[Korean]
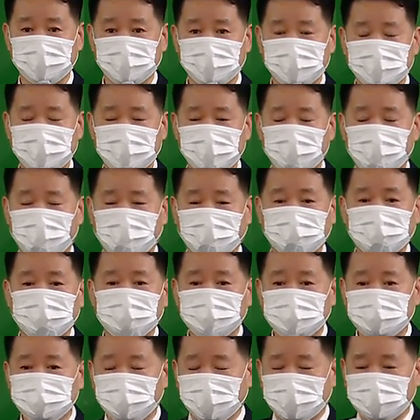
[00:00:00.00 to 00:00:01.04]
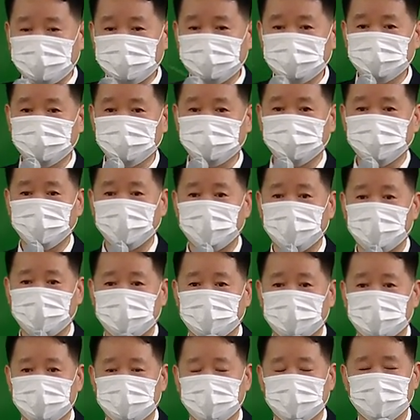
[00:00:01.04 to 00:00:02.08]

이게 완전히 바뀐 건데